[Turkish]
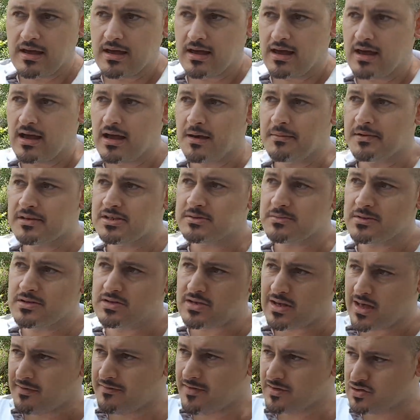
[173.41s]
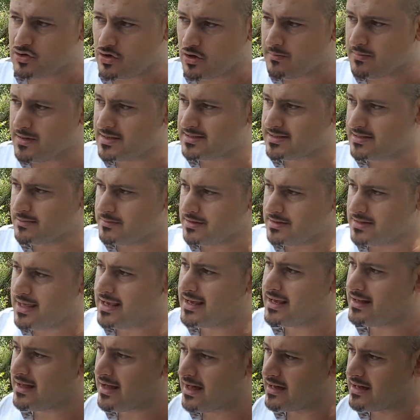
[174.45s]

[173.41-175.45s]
Ha, amacımız kafa sokması mı değil.